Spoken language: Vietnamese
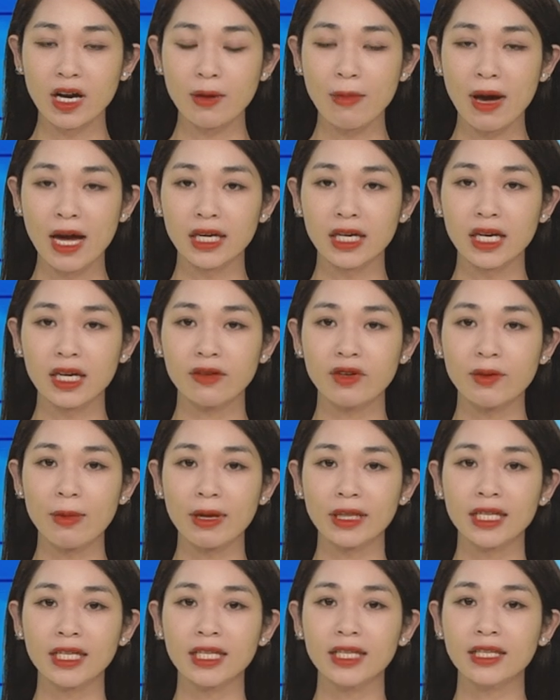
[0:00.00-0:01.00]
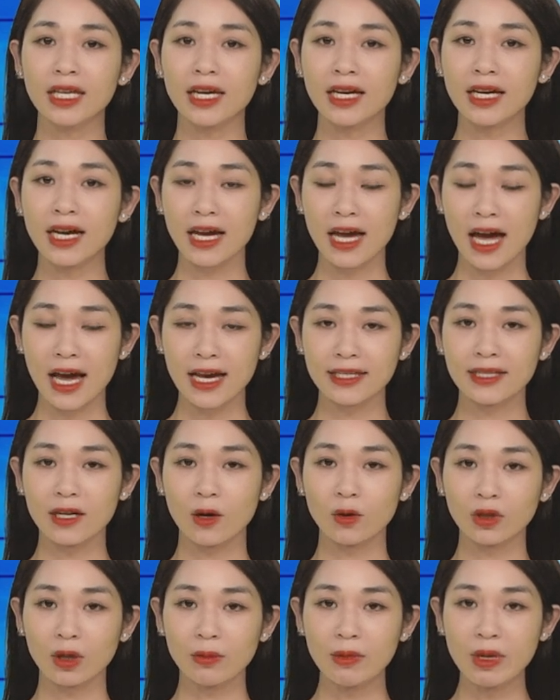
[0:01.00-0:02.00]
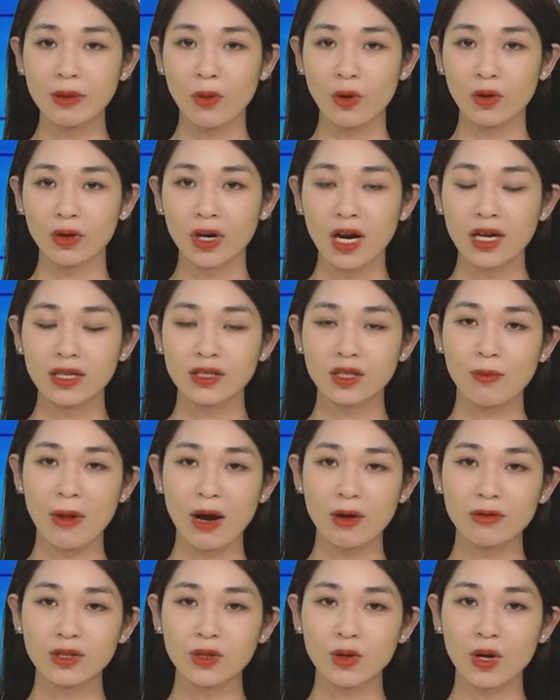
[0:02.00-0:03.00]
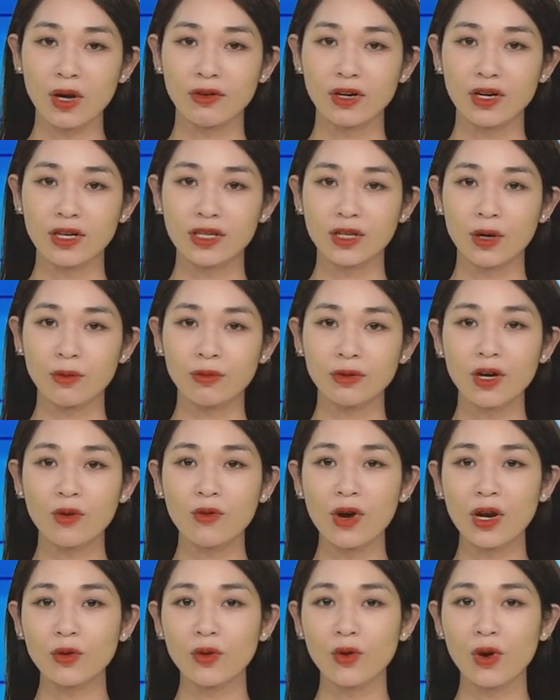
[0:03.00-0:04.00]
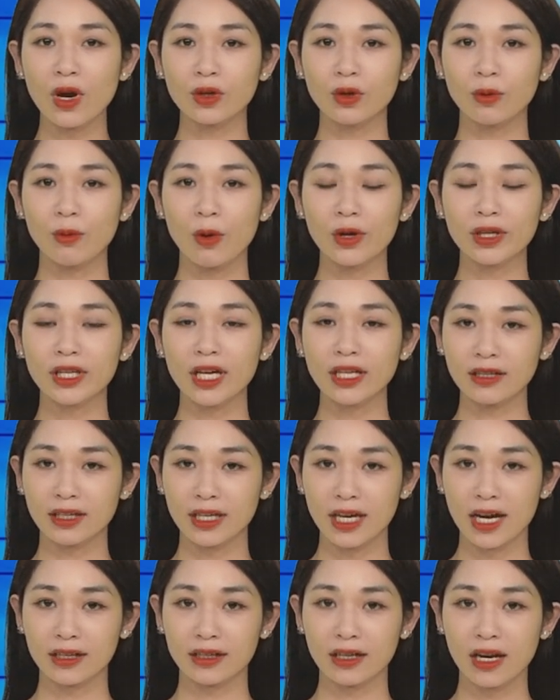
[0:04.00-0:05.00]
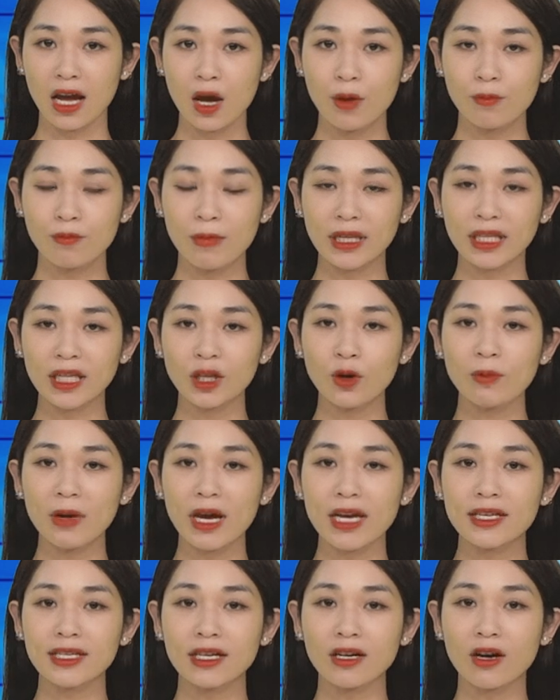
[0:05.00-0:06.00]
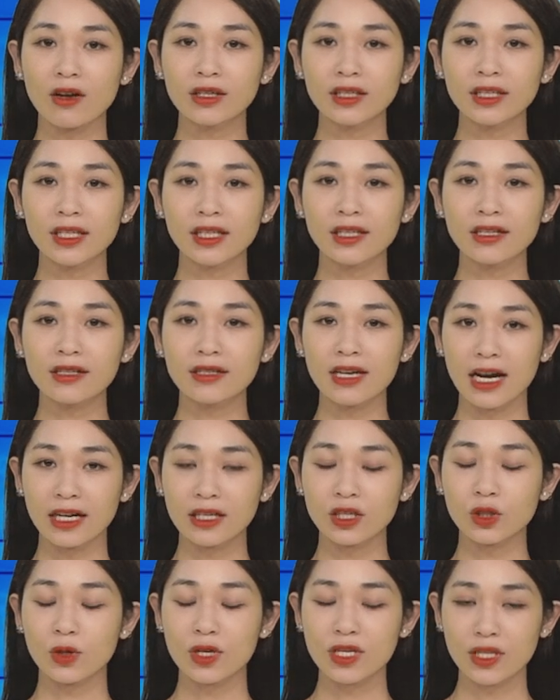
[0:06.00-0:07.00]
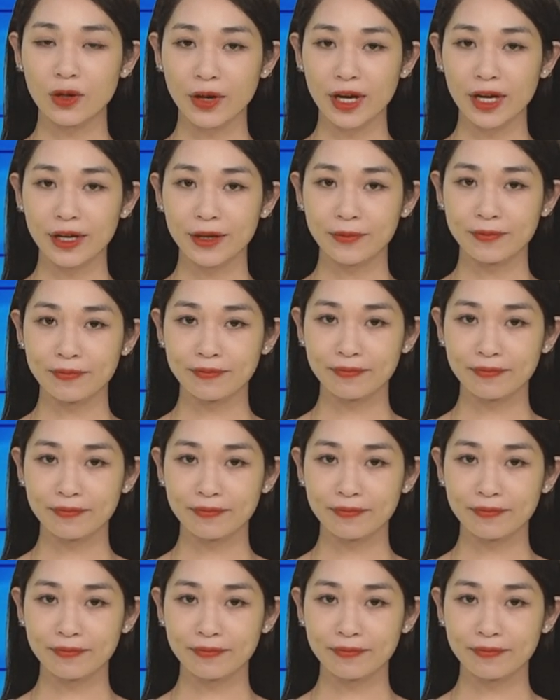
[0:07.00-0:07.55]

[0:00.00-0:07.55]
các bạn đến với bản tin y tế ngày 26 tháng 11 do báo Sức khỏe và Đời sống cơ quan ngôn luận của Bộ Y tế thực hiện. Bản tin hôm nay sẽ có những tin tức đáng chú ý sau đây.